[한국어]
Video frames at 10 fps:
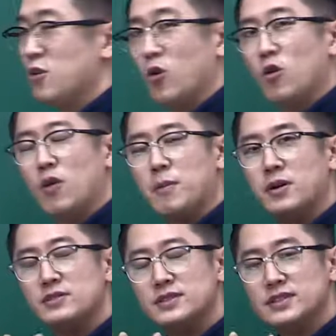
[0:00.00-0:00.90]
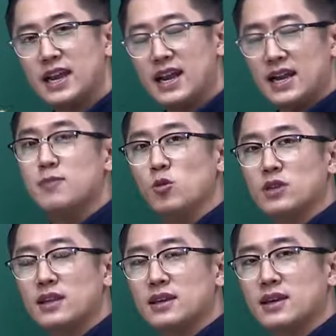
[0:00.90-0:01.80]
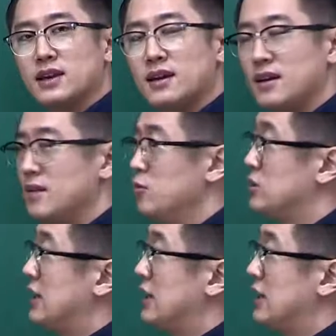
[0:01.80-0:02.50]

이거 한번 잘 볼 테니까.